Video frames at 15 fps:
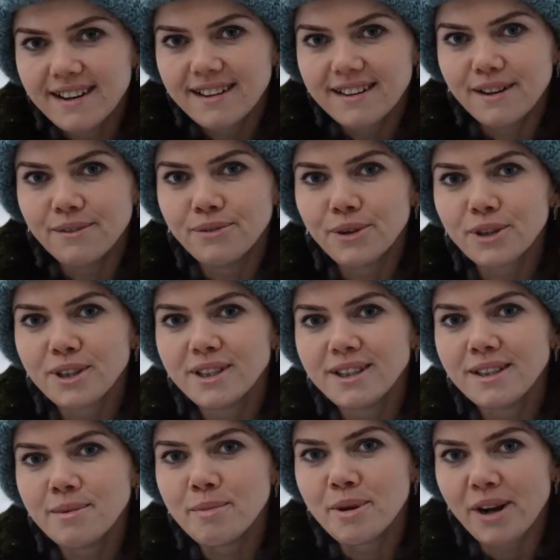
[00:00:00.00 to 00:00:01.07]

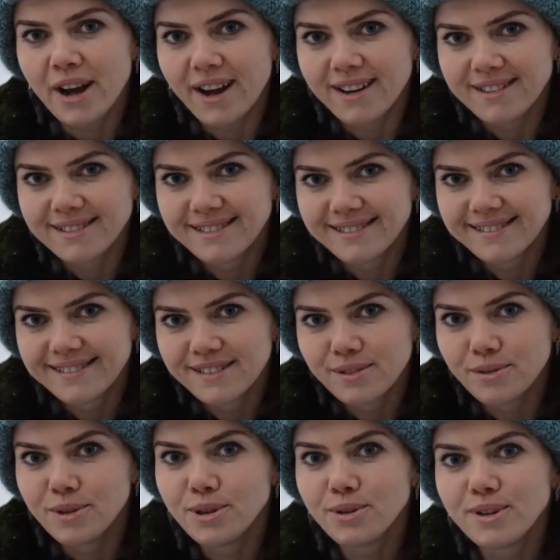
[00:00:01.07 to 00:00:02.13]
комфортные номера,
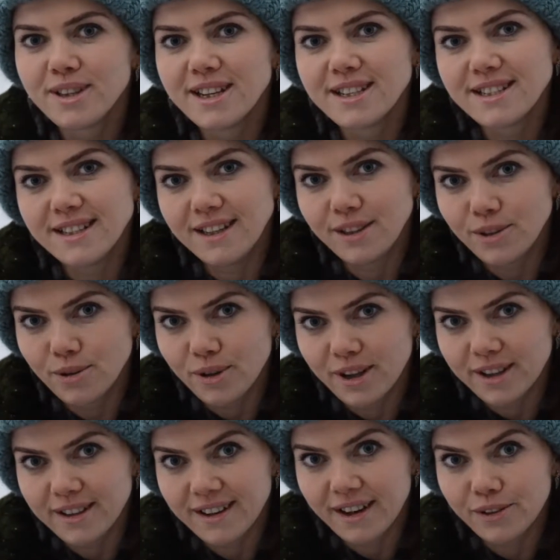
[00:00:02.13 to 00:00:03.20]
уютная
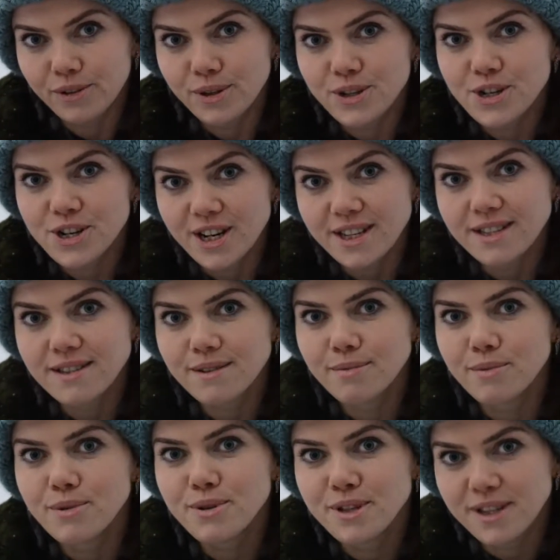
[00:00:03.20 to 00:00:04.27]
территория, на которой 6
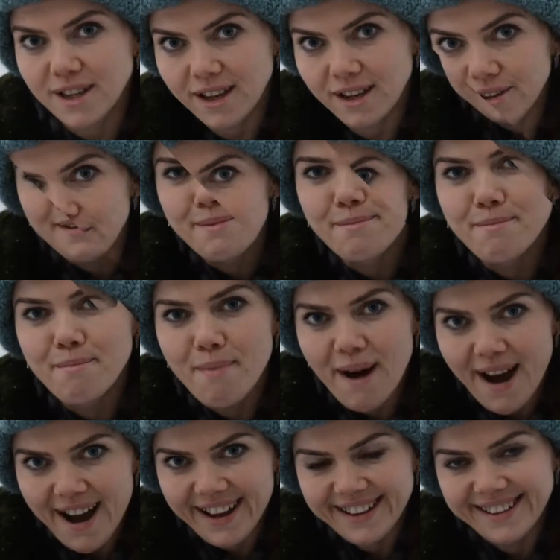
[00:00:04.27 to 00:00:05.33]
музеев,
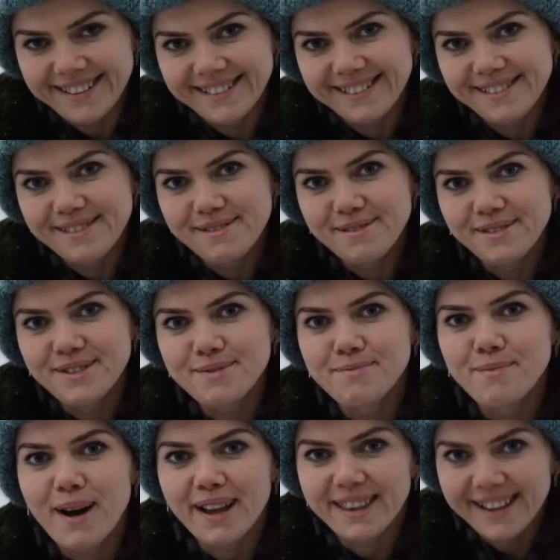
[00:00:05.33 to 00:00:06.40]
баня,
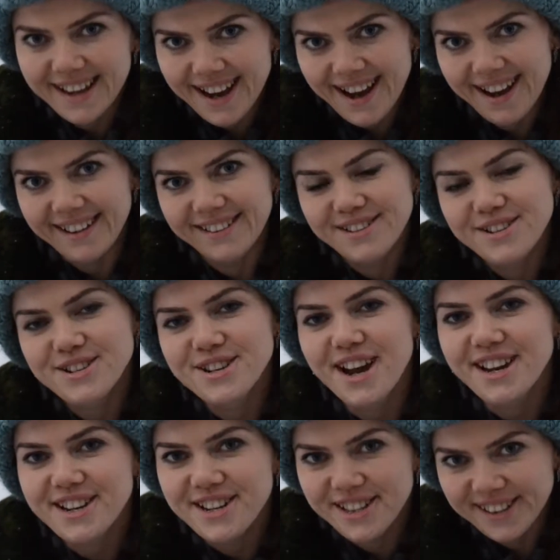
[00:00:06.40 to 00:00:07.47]
мангал,
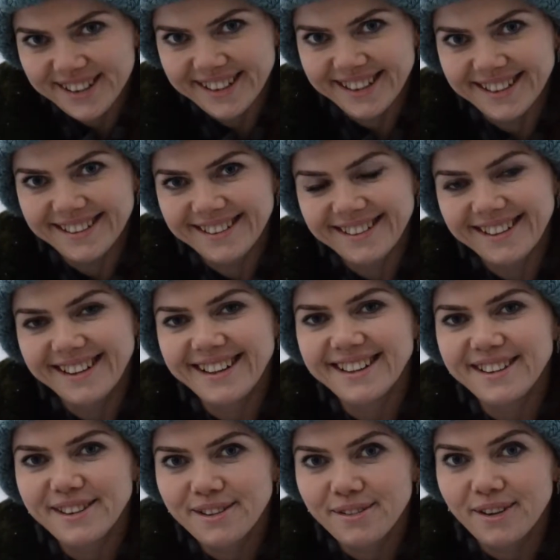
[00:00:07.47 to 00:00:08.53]
шашлык,
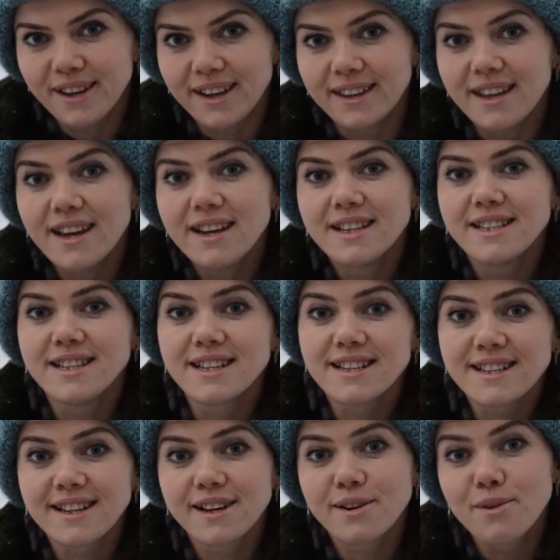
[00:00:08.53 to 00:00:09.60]
глинтвейн,
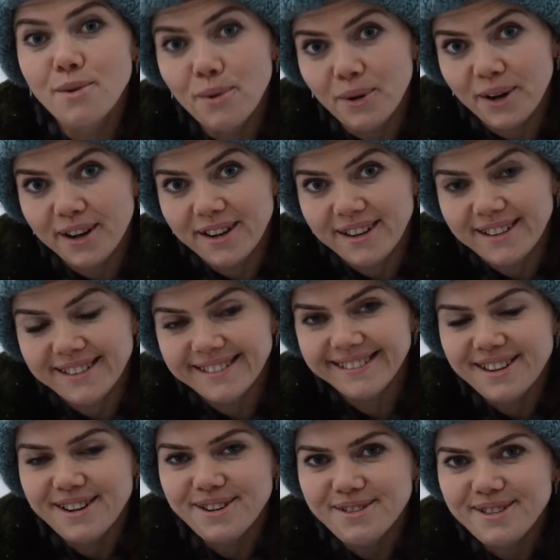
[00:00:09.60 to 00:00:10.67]
детская горка,
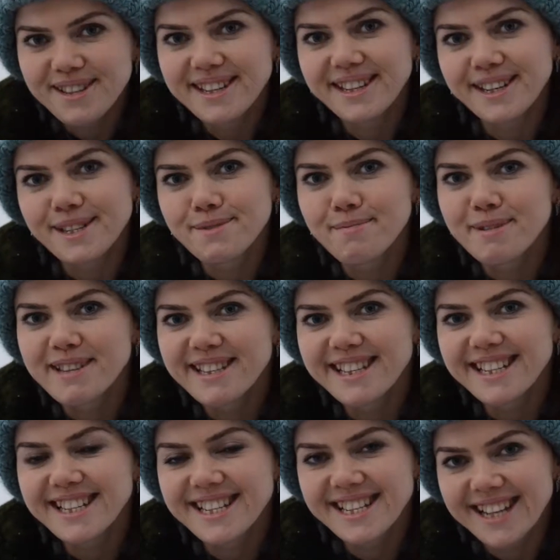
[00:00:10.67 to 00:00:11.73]
русские
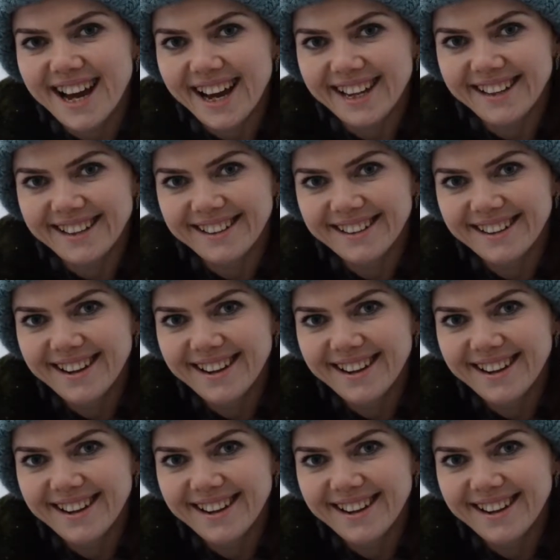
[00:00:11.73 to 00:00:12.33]
расписные сани,